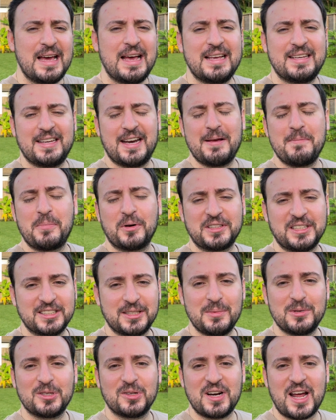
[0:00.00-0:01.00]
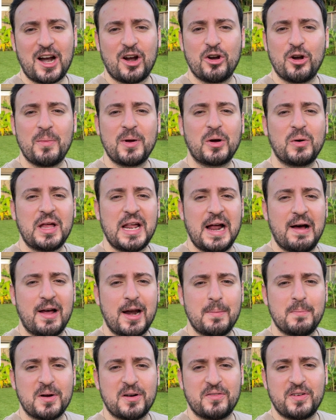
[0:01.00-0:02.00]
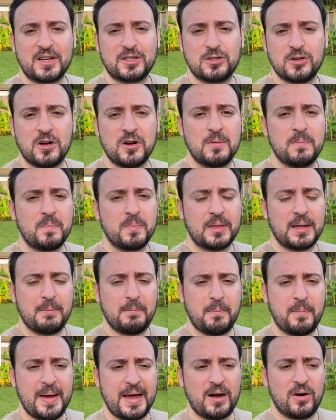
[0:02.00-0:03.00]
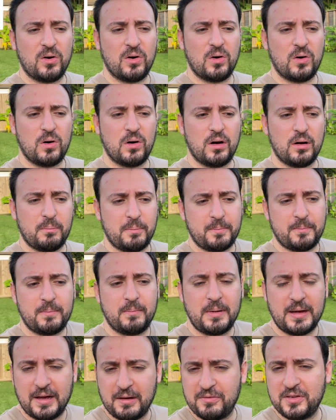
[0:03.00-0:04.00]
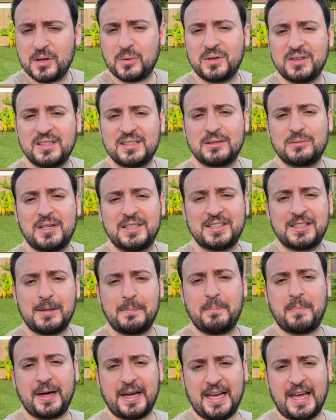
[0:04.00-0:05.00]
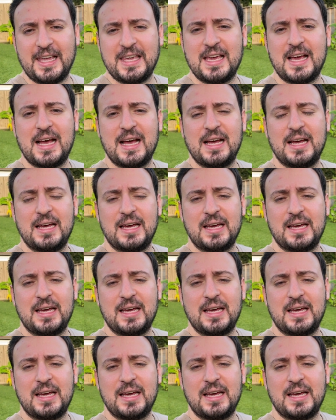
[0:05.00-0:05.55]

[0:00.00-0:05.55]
sería importante mencionarlo y no me cuadraba a la perfección, pero en fin de cuentas es una tienda pequeña,